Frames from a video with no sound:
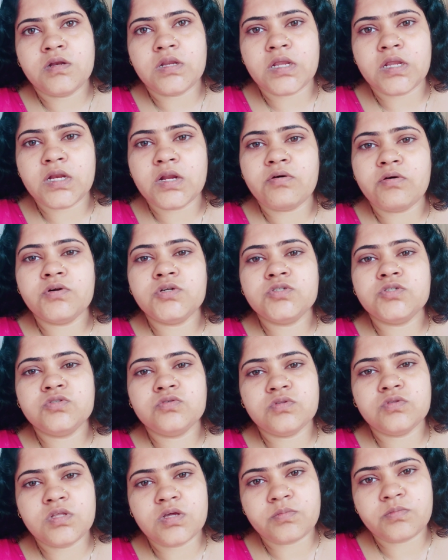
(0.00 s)
টেন আওয়ার্স
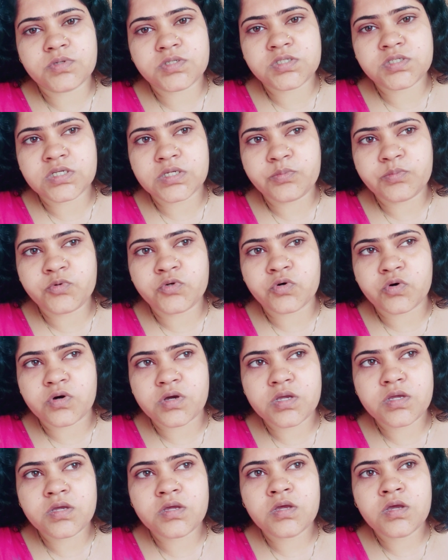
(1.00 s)
যদি আমার শিফট
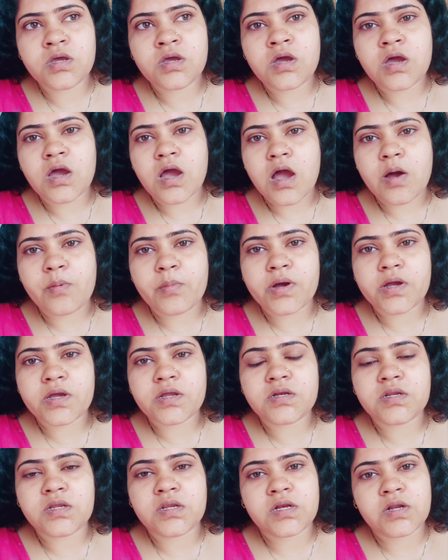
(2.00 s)
হয়
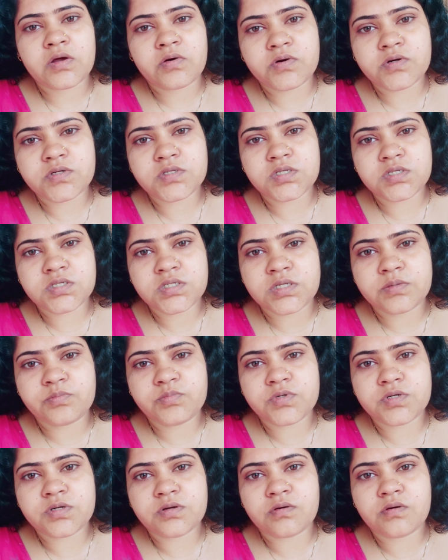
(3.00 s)
আমাকে টেন আওয়ার্সই
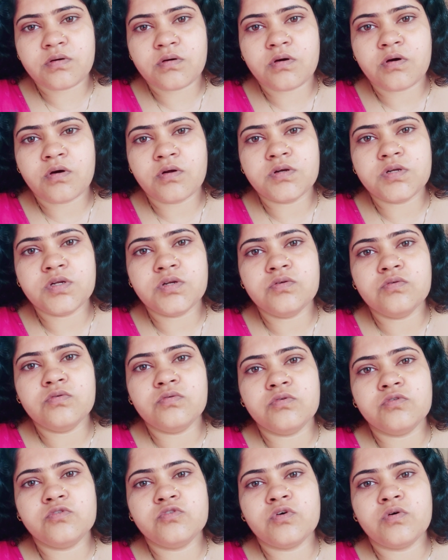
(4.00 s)
শিফট কন্টিনিউ
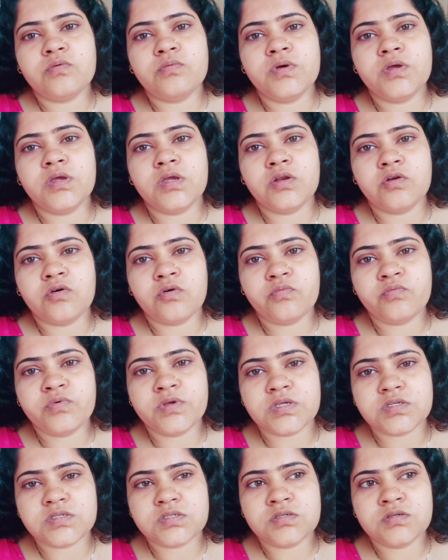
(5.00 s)
করতে হবে ইন
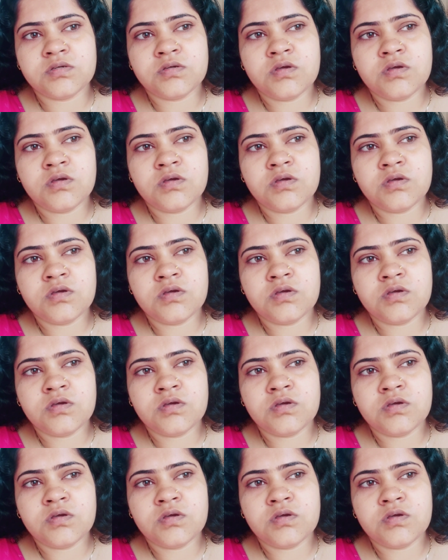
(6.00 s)
অফিস